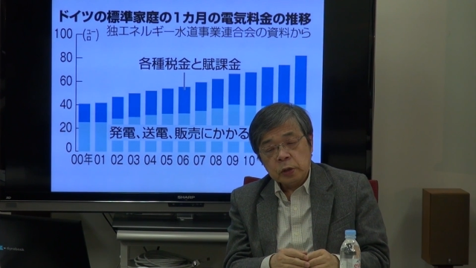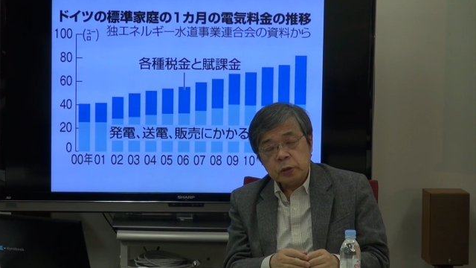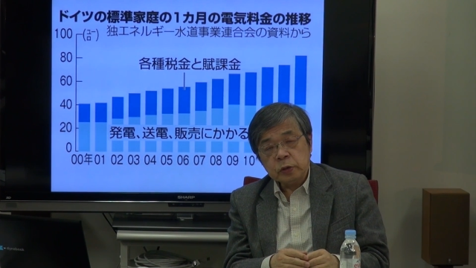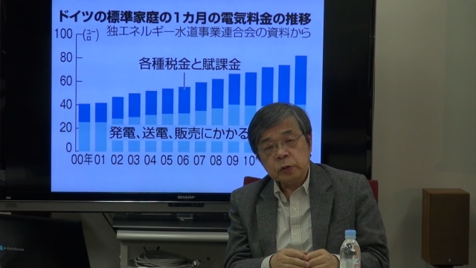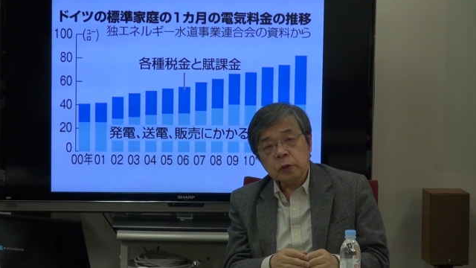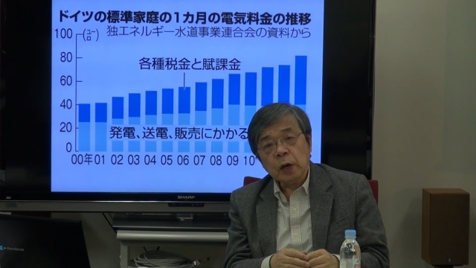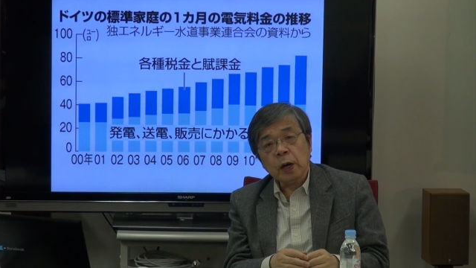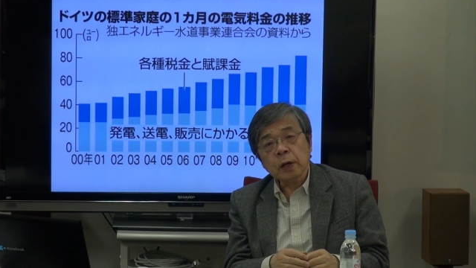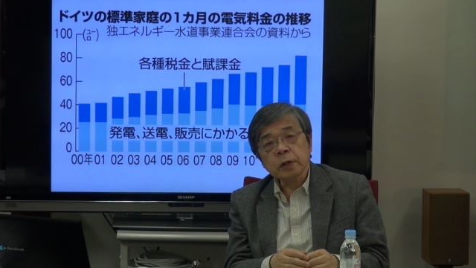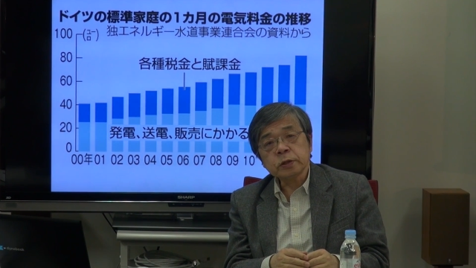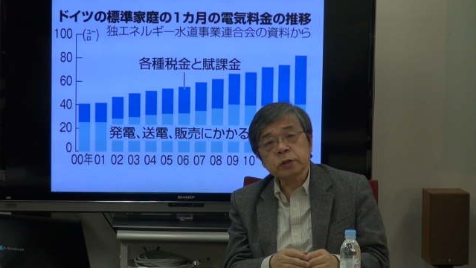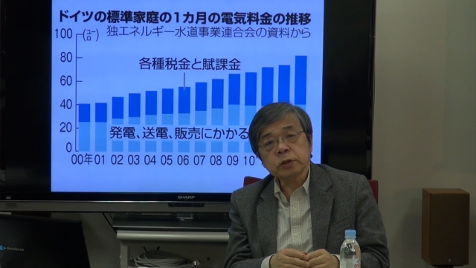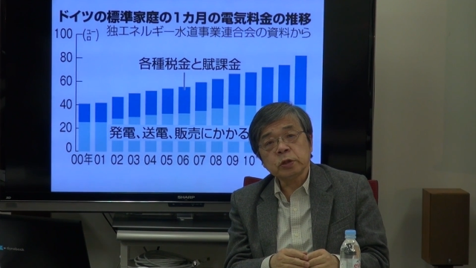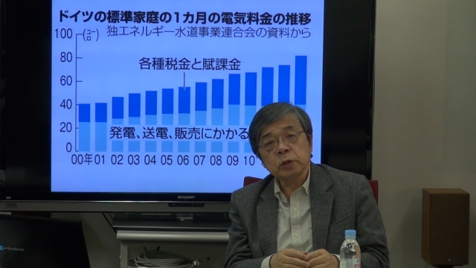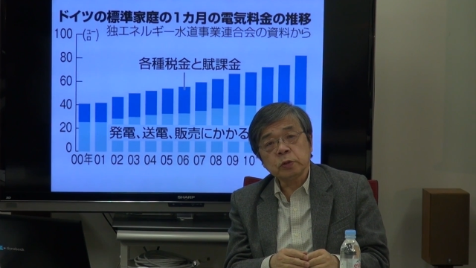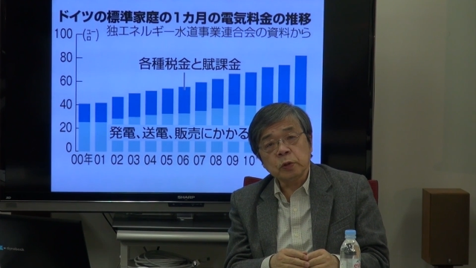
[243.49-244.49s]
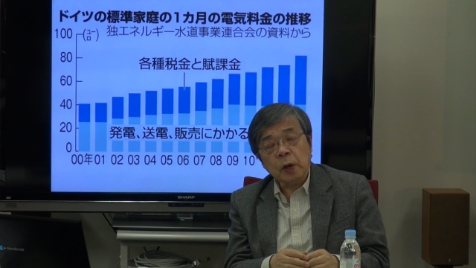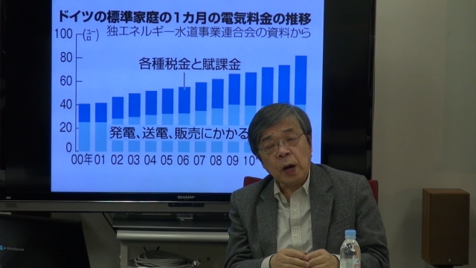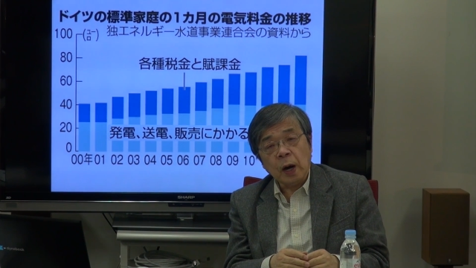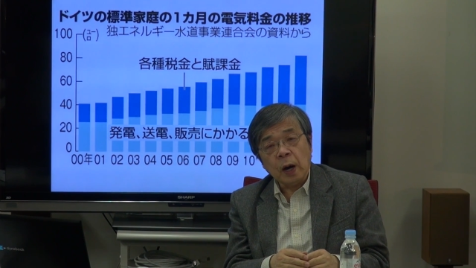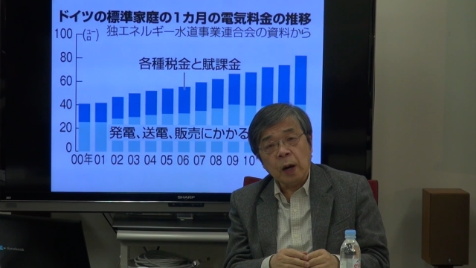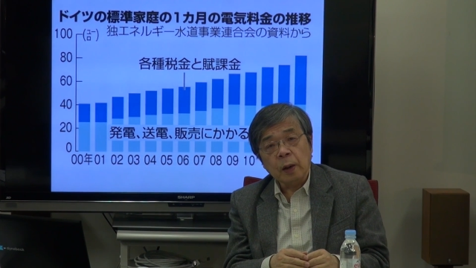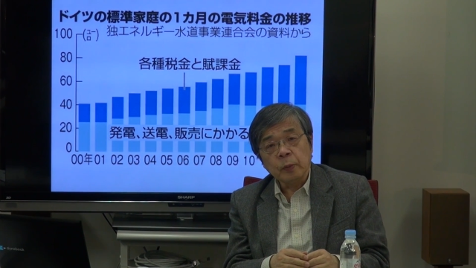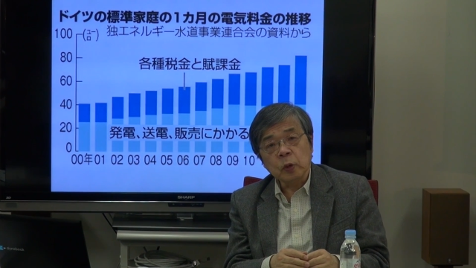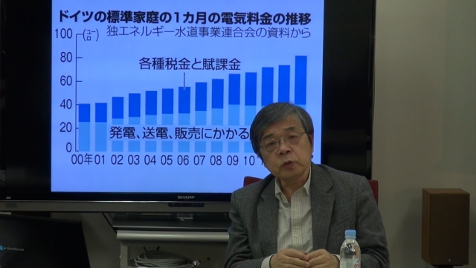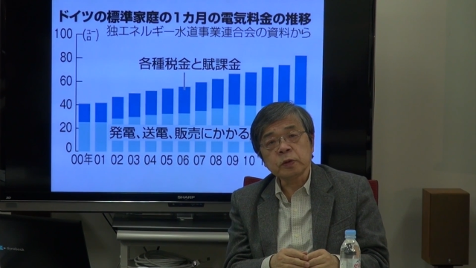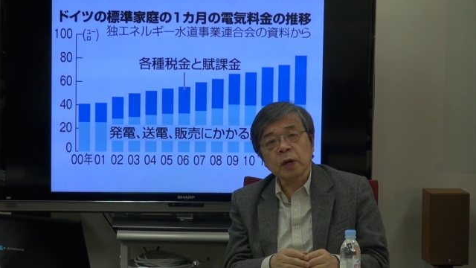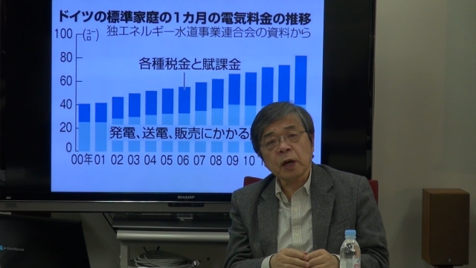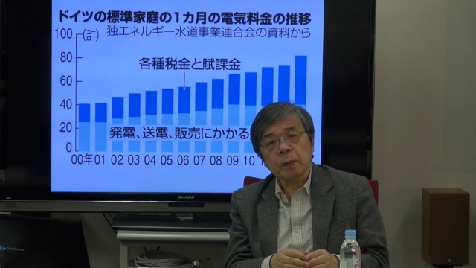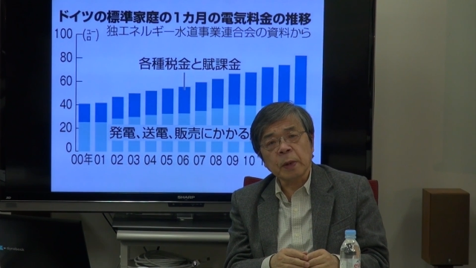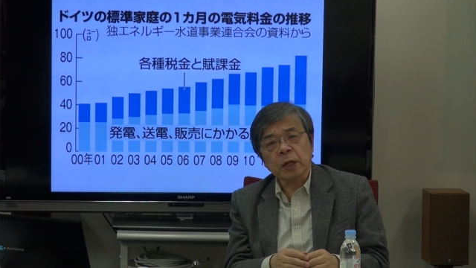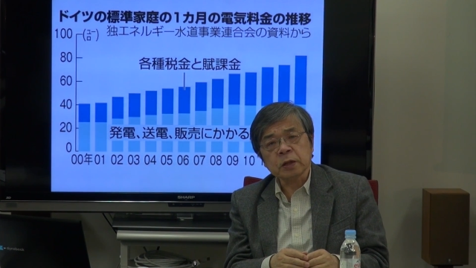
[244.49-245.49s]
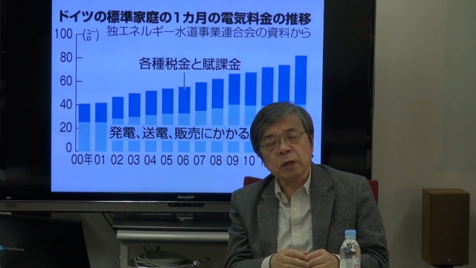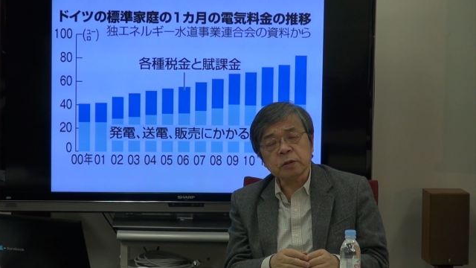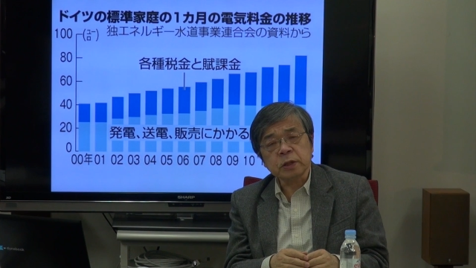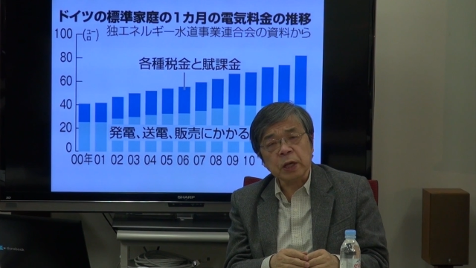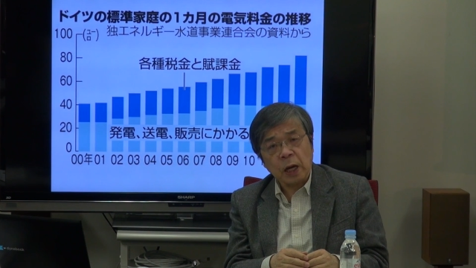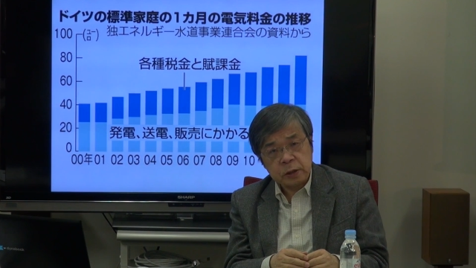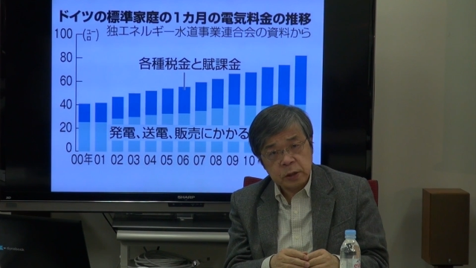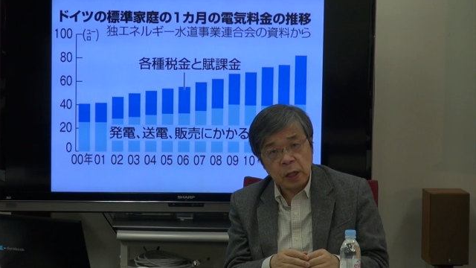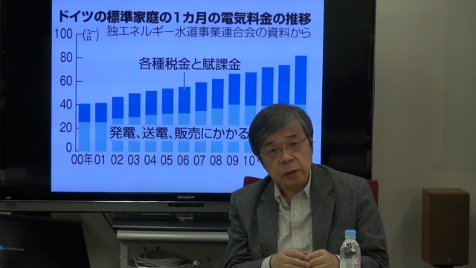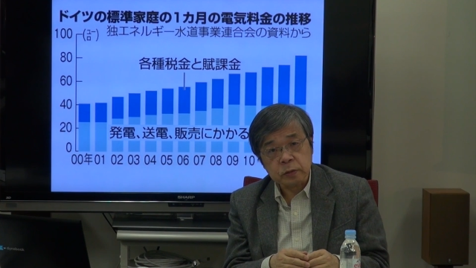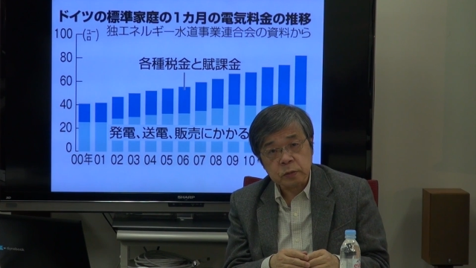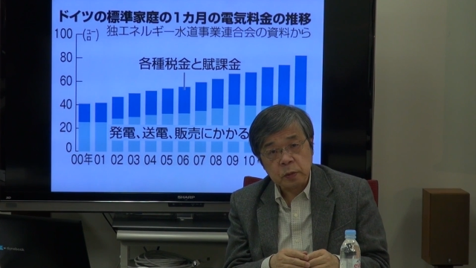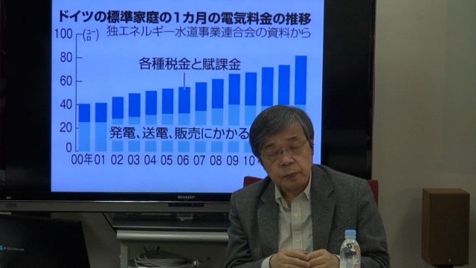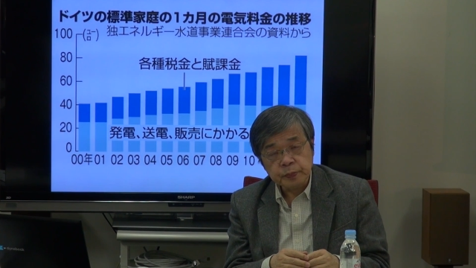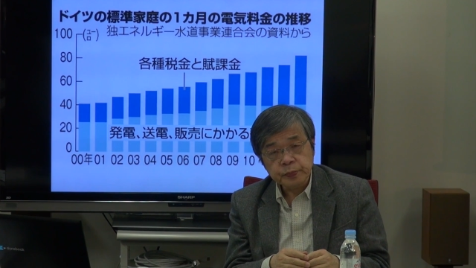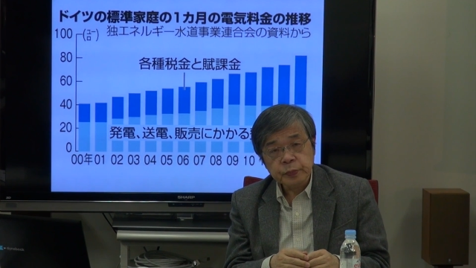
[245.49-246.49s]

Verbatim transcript: いう話っていうのは、問題は全く逆である。